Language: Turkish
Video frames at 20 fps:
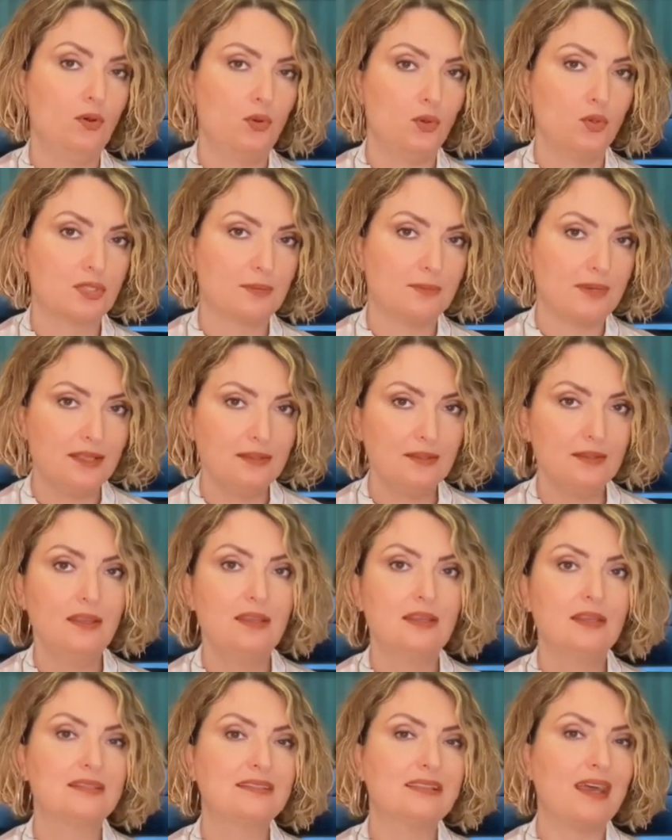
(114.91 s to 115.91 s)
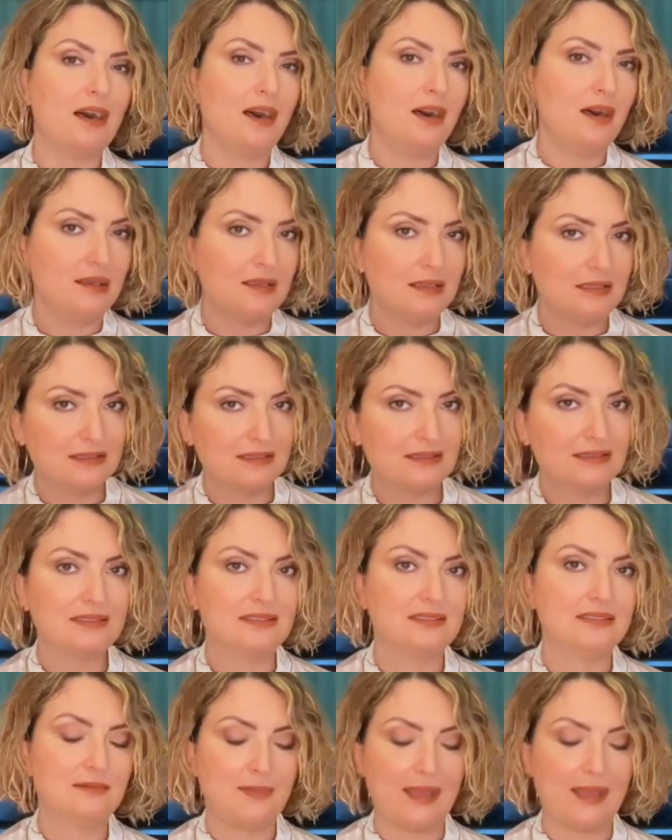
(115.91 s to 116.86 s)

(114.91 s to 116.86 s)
o zaman daha e,